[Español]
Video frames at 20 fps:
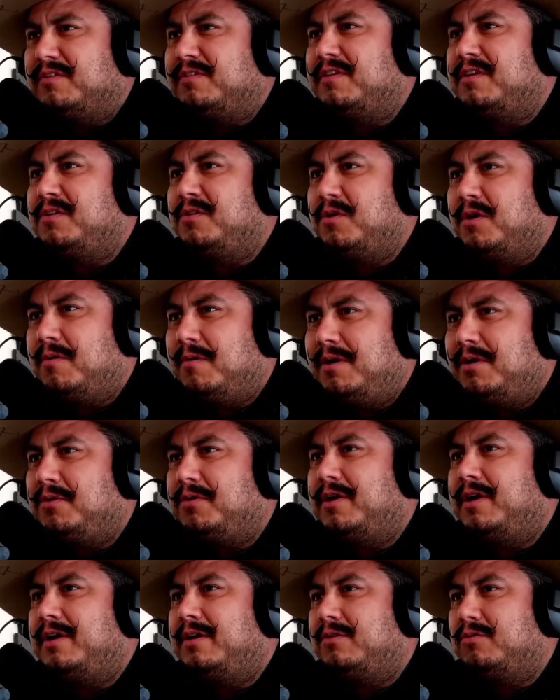enseñó a
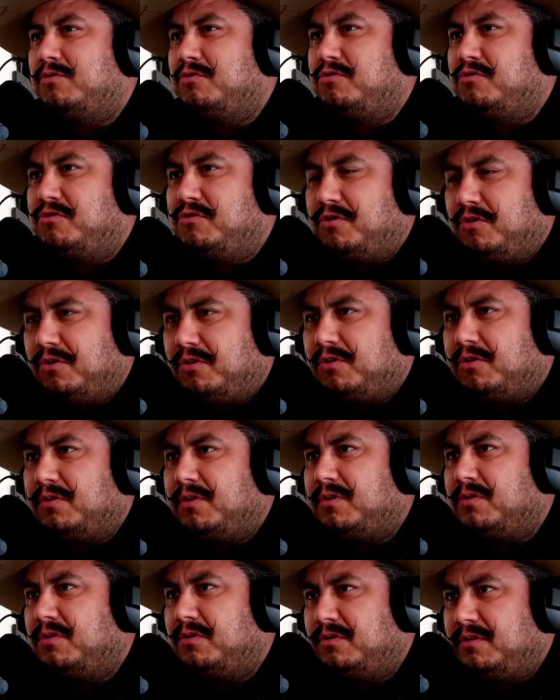valorar un chorro
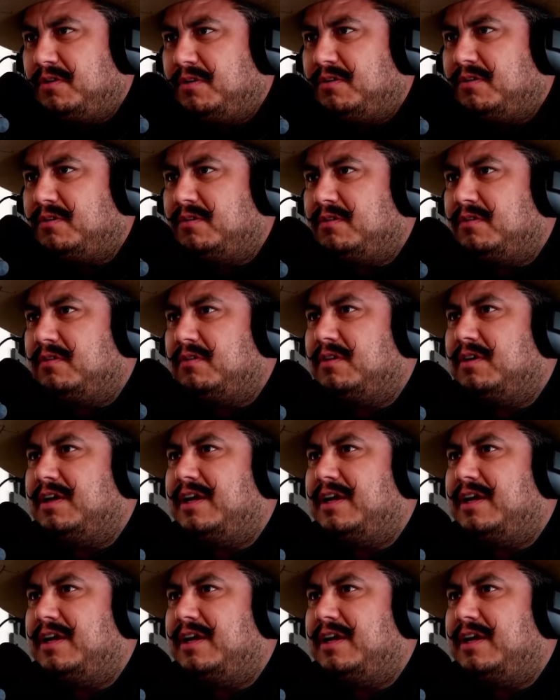de cosas.